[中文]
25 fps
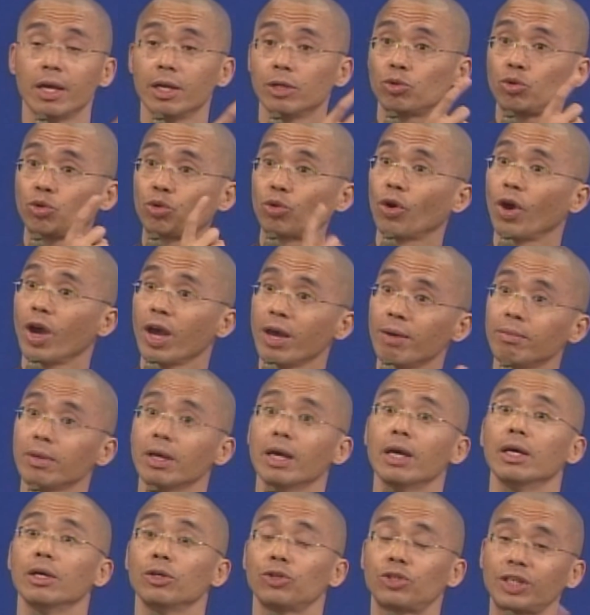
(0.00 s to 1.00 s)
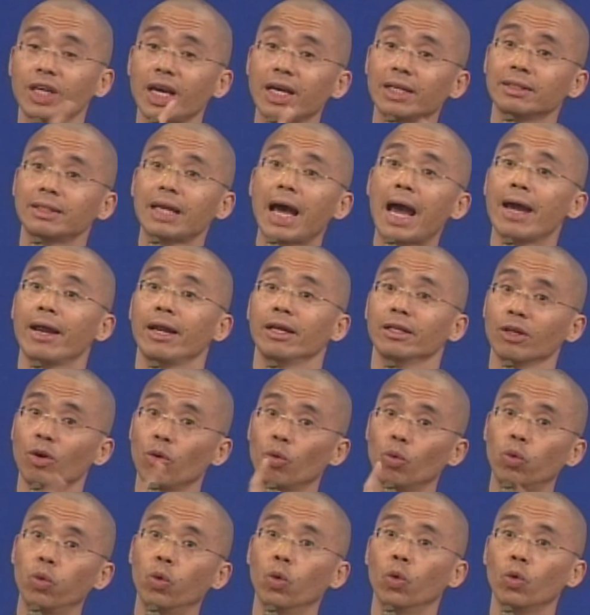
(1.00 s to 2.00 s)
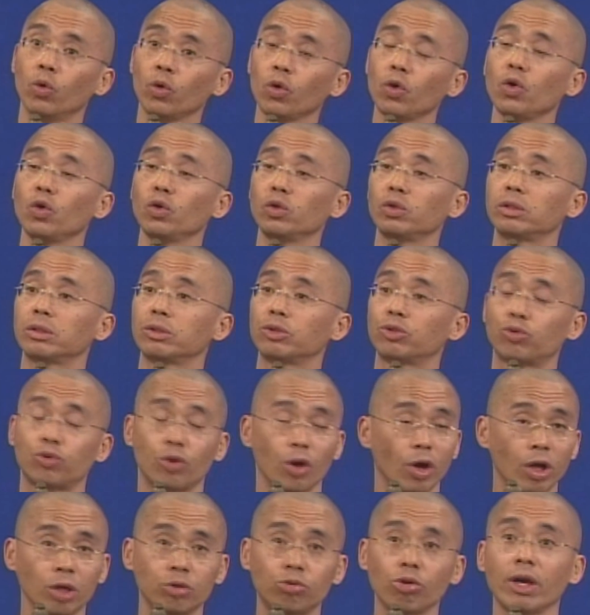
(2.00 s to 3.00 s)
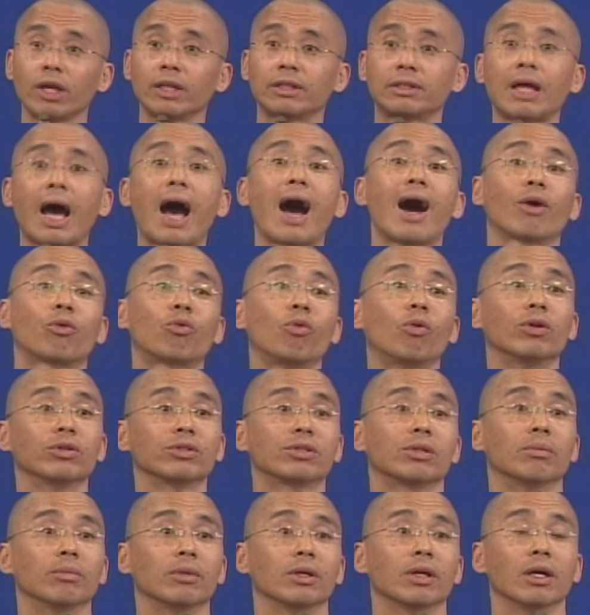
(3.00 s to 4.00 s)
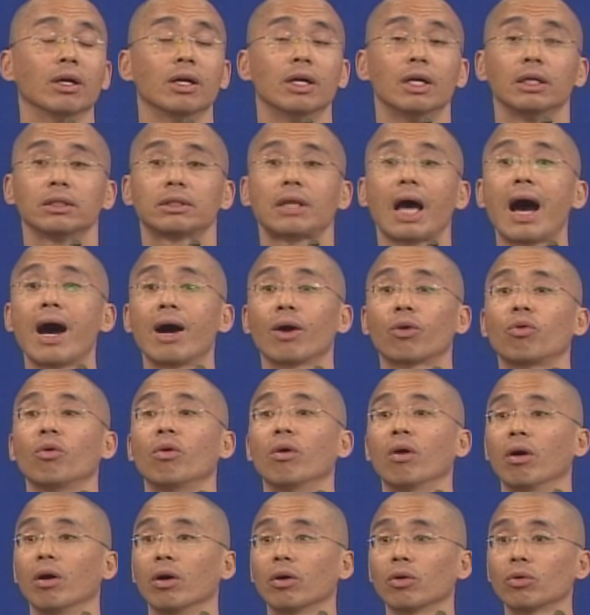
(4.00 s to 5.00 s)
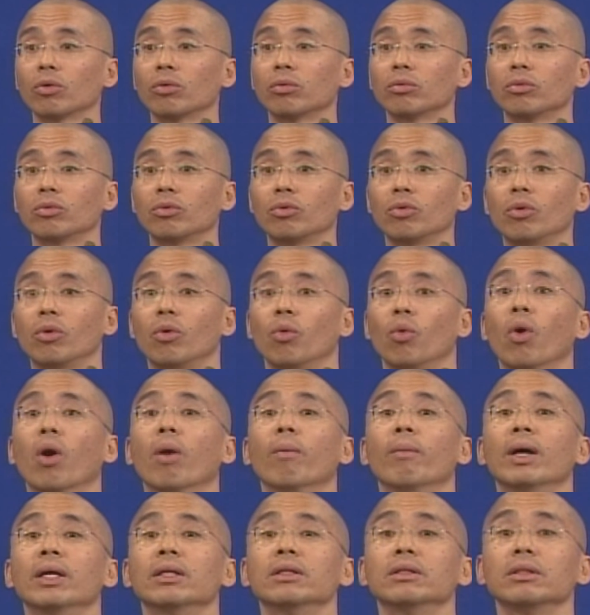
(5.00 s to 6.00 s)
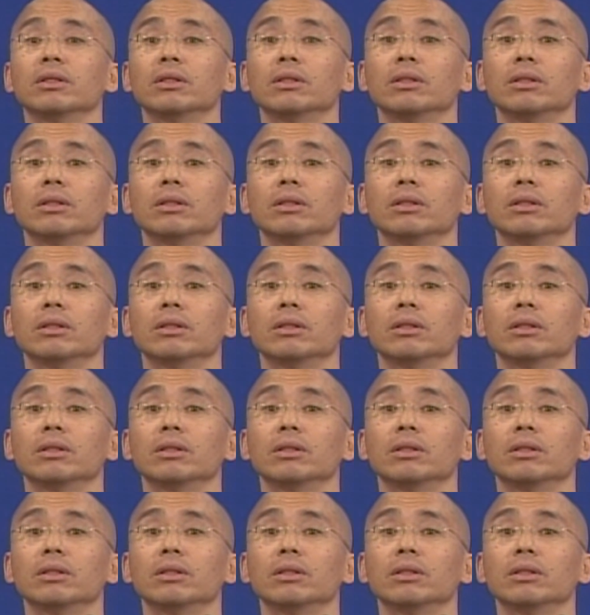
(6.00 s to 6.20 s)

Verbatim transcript: 绝现代人的五欲绝对大过什么呢？大过我们，